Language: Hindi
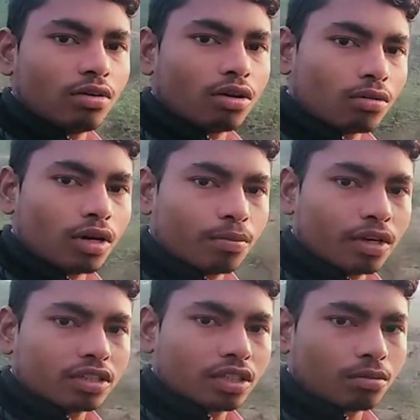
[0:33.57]
और वहाँ
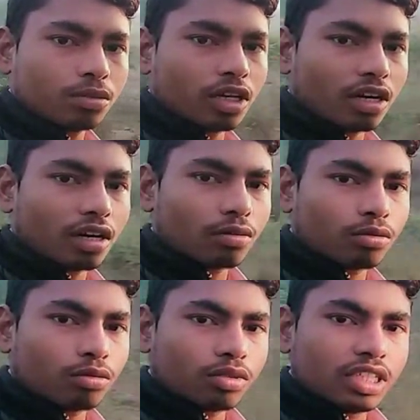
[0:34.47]
पर सब जाकर
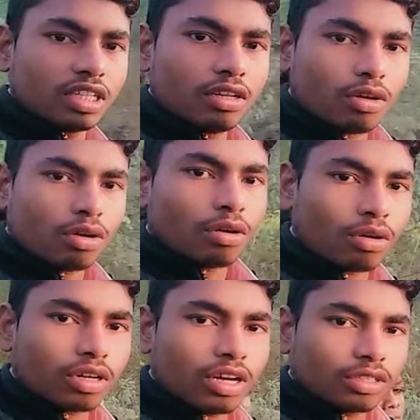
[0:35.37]

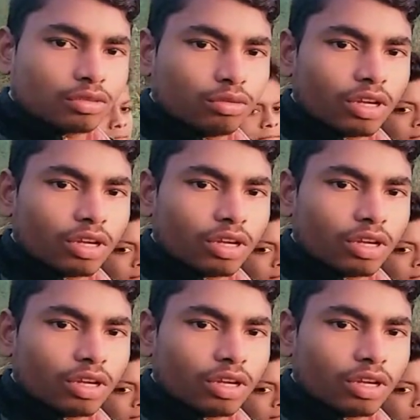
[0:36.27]
और घास पूरा